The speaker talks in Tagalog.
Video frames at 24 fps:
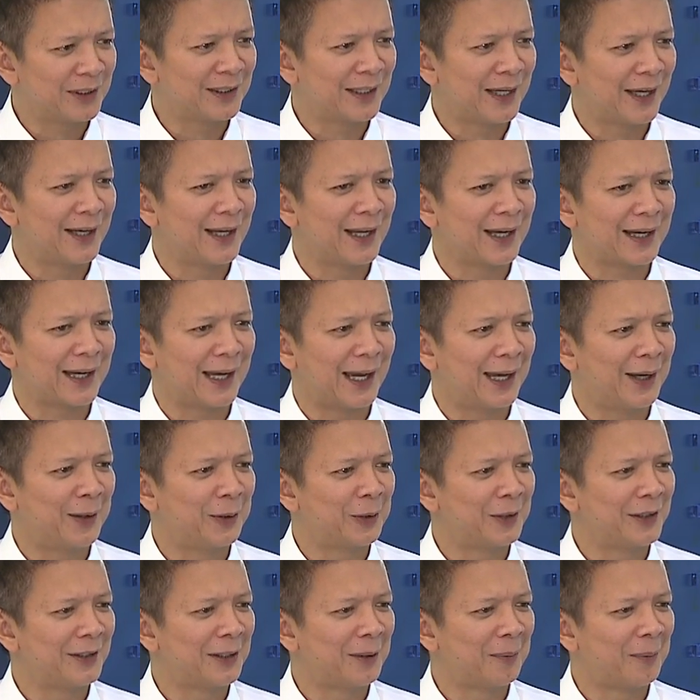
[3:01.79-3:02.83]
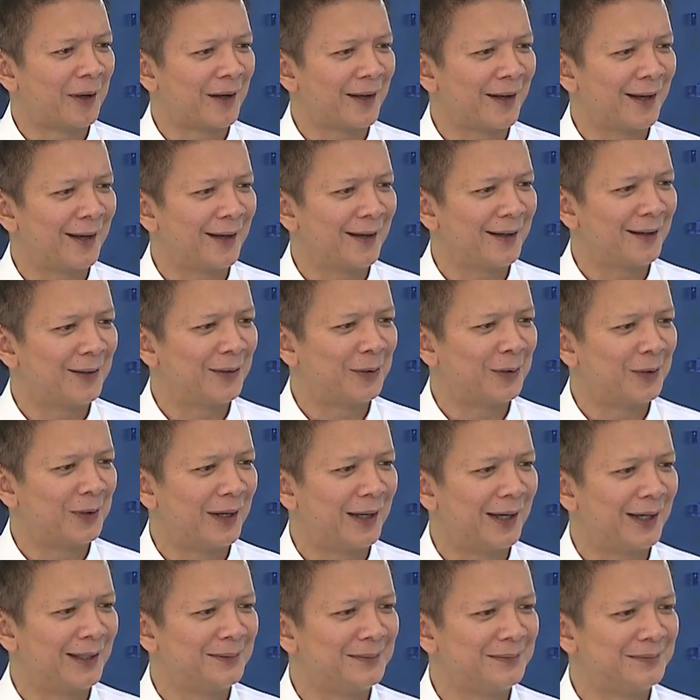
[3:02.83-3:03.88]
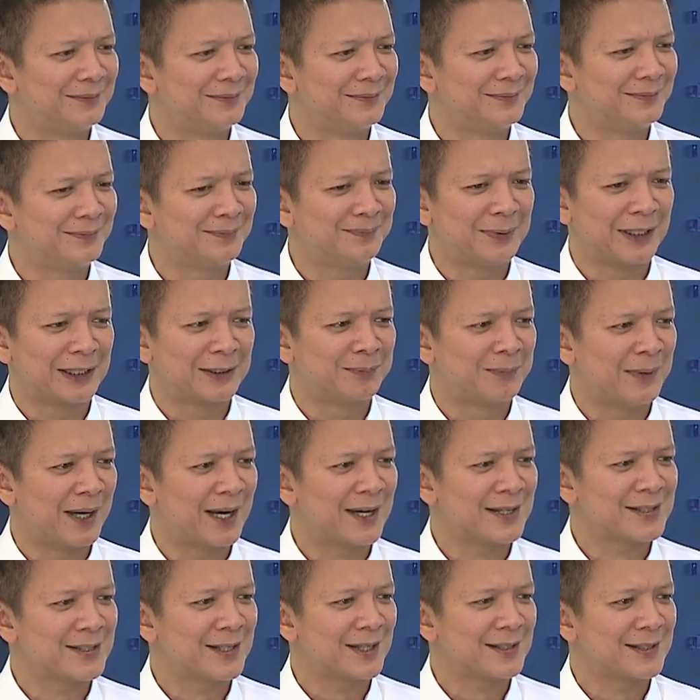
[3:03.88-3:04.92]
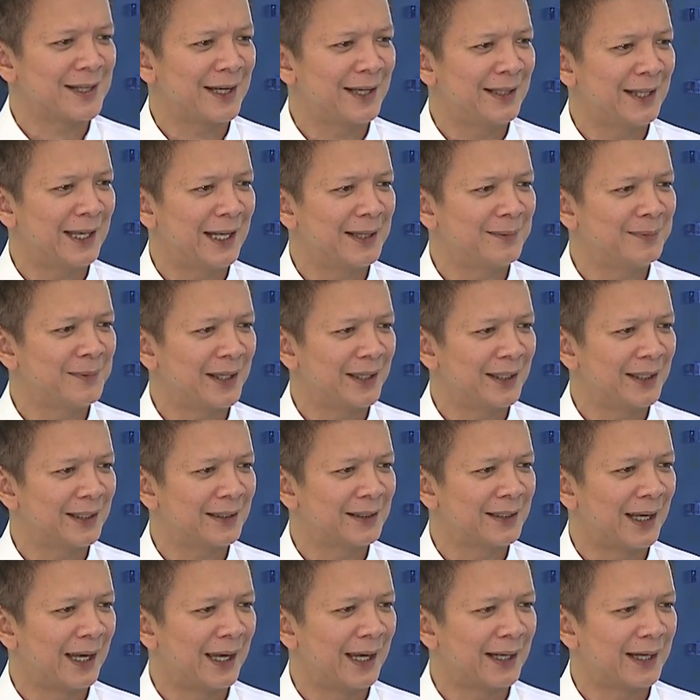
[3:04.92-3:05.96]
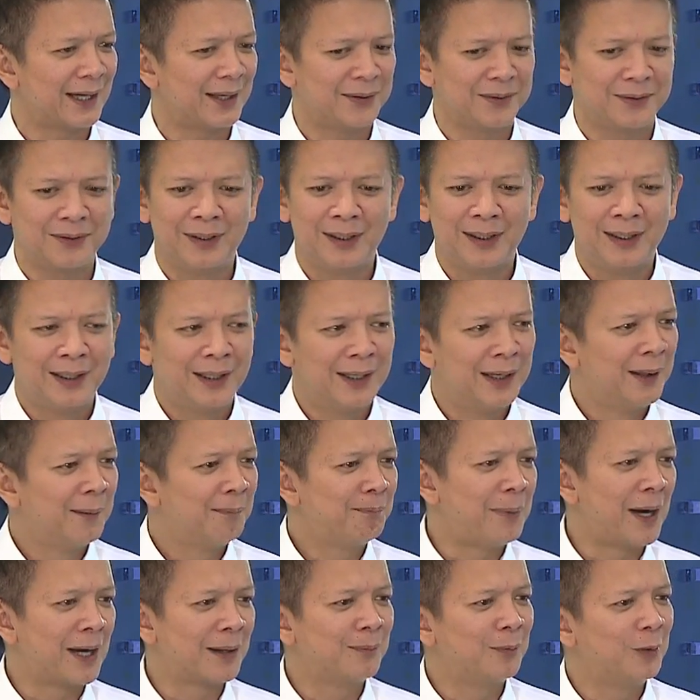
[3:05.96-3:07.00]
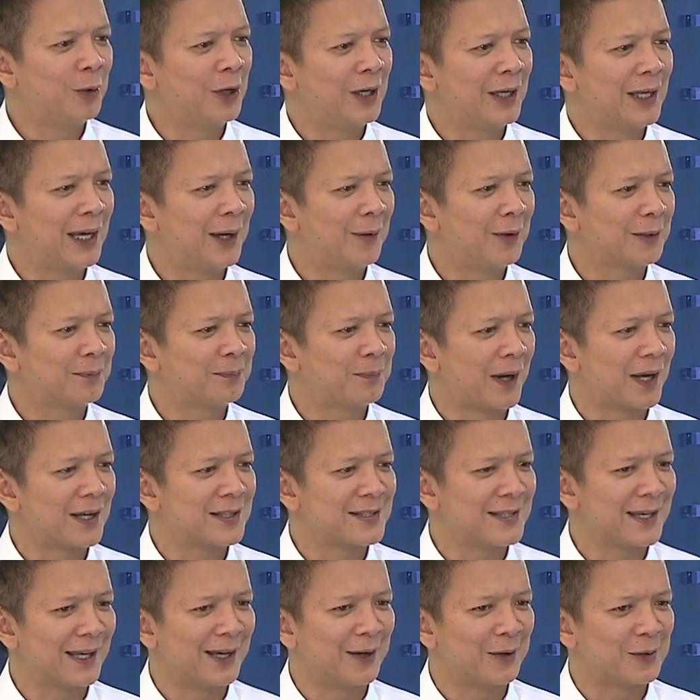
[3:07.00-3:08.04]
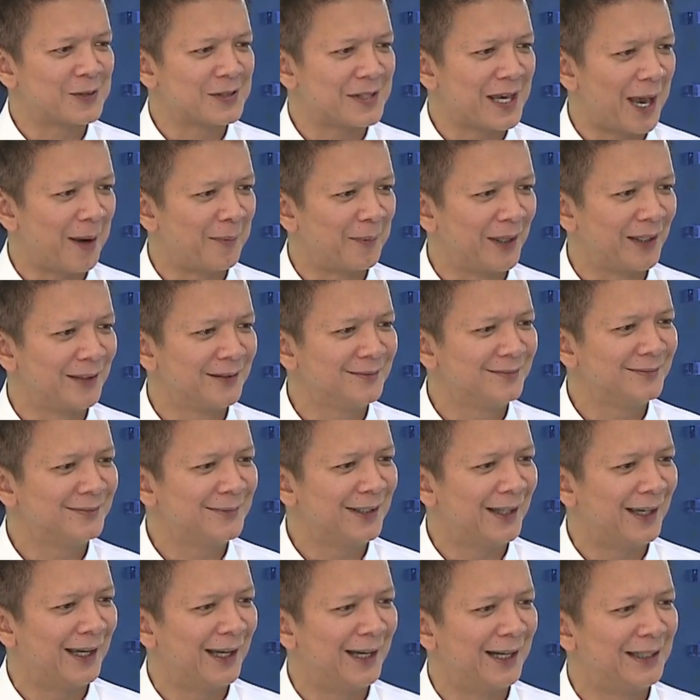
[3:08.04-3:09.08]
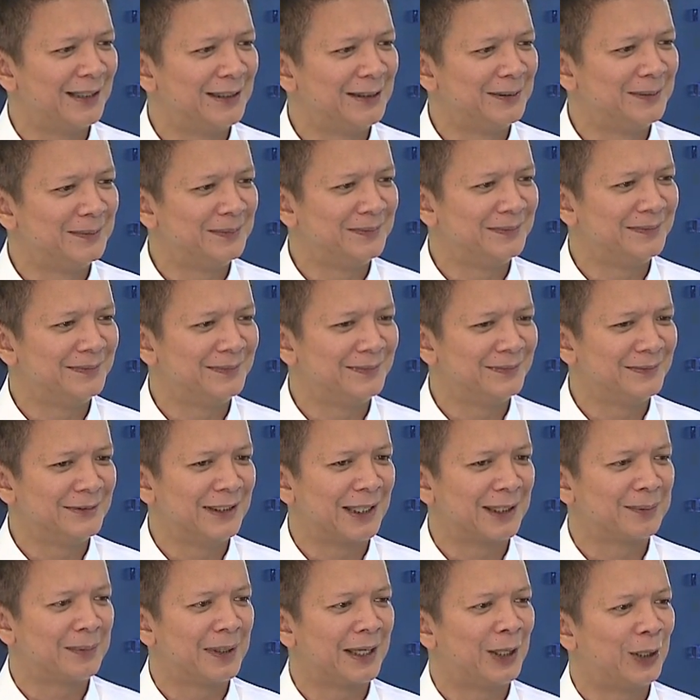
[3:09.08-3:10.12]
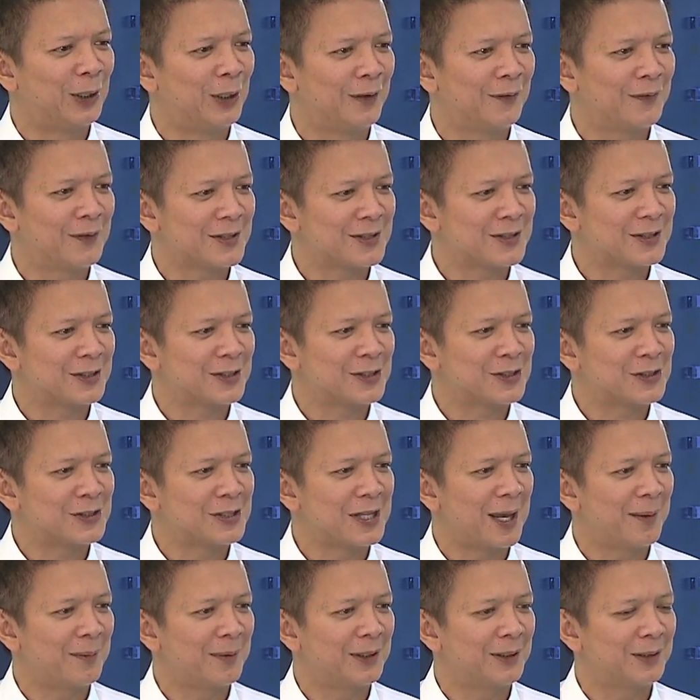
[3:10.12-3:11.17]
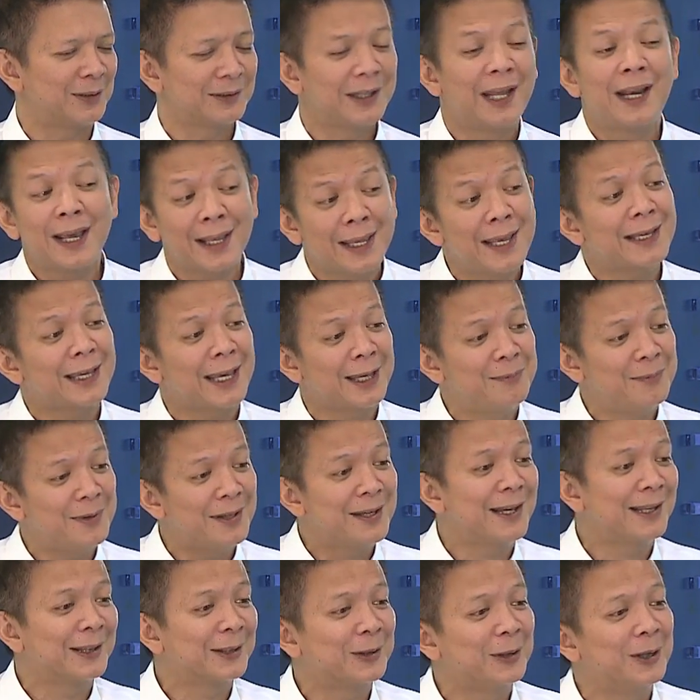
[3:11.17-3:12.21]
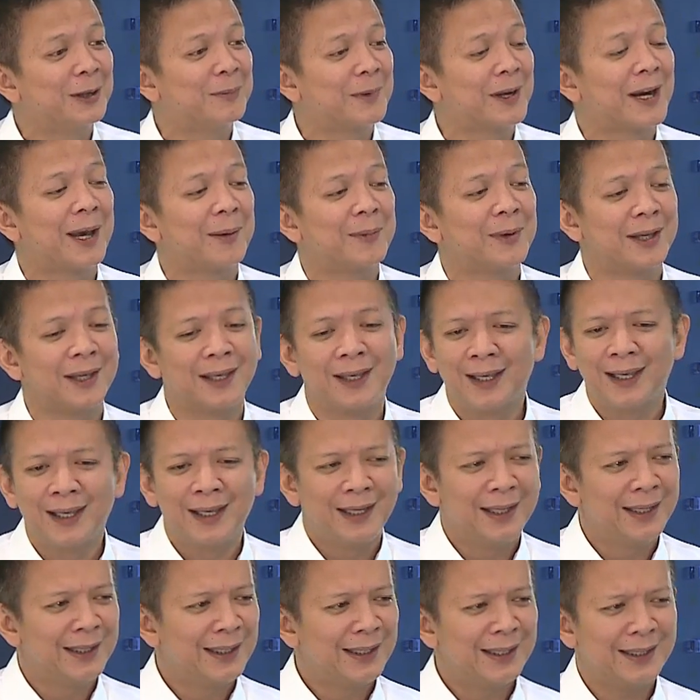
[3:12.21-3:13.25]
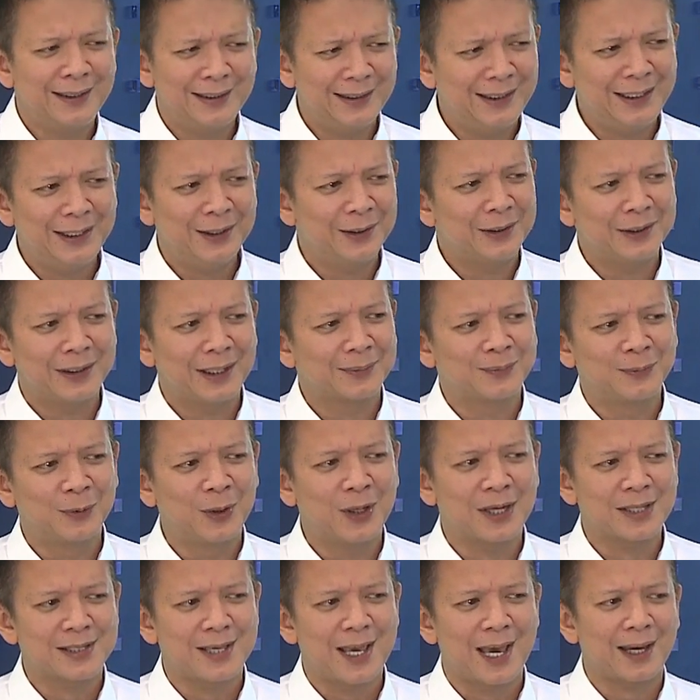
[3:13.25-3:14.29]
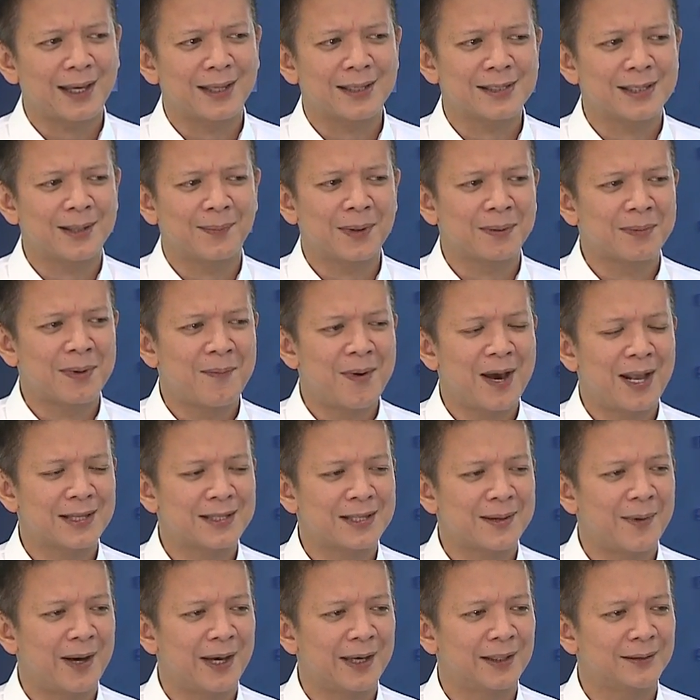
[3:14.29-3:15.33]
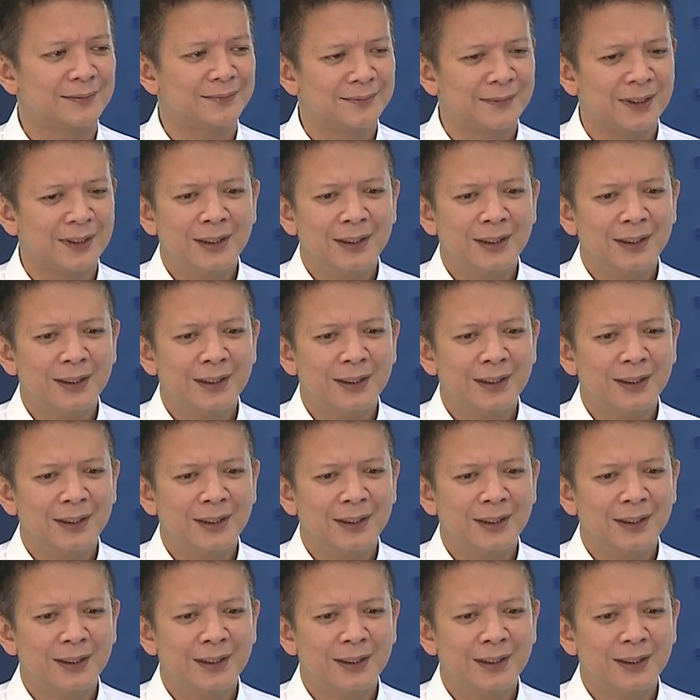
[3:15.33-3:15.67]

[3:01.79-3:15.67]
nga ng kahoy na barel o um, pagmarcha sa ilalim ng init ng araw pagbulyaw at pagsigaw sa amin um, ng mga officers namin noon na naging kaibigan ko ang marami. Yeah. Hindi yun ang nagmulat sa akin sa pagmamahal sa bayan.